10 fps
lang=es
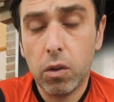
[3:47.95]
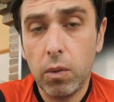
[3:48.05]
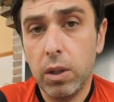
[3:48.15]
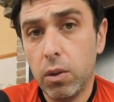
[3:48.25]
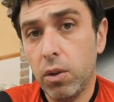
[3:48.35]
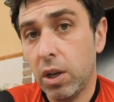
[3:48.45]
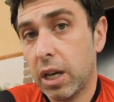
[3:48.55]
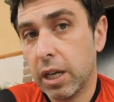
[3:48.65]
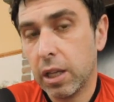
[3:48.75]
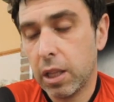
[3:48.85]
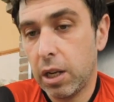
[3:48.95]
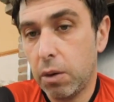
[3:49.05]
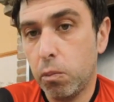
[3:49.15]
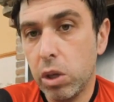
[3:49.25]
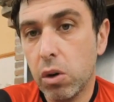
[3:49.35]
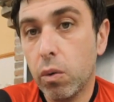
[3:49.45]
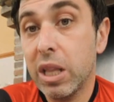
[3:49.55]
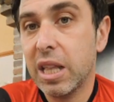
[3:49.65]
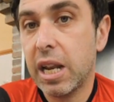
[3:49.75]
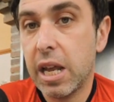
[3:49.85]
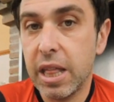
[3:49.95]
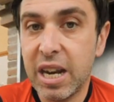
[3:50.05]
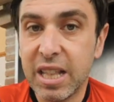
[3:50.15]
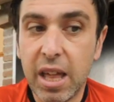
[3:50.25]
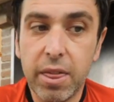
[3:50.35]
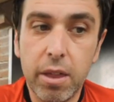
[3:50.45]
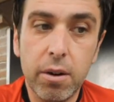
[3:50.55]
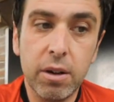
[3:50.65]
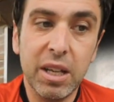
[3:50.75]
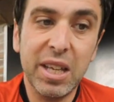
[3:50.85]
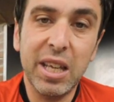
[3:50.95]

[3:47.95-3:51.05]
sobre todo hay que tener muy en cuenta la hidratación